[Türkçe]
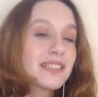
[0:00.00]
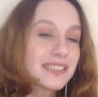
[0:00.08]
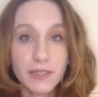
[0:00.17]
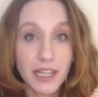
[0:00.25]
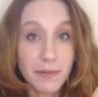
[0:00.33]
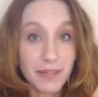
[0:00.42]

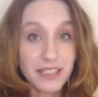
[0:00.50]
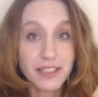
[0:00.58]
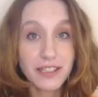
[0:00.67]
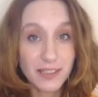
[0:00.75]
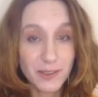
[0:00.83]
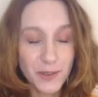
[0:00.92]
Şimdi
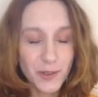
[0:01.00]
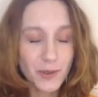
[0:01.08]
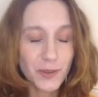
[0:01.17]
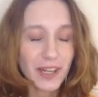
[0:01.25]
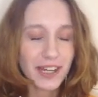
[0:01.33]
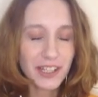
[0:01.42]
baştan
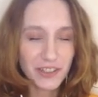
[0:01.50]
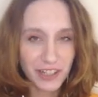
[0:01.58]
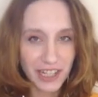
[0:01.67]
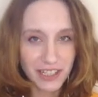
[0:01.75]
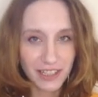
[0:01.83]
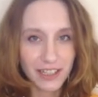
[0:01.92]
izliyoruz.
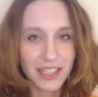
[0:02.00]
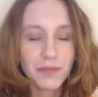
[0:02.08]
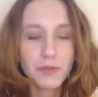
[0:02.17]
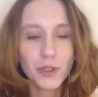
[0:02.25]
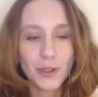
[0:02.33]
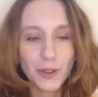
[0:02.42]
Aşırı
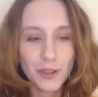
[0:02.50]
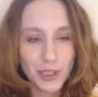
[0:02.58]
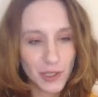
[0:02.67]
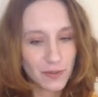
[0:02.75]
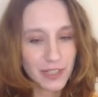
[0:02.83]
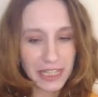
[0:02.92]
heyecanlandım çünkü
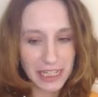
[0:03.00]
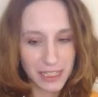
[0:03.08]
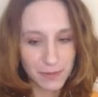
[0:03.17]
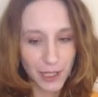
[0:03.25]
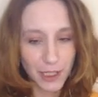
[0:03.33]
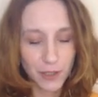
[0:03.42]
çiftlik
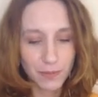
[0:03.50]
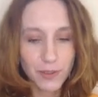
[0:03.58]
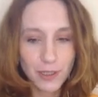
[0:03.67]
yaşamı geliyor.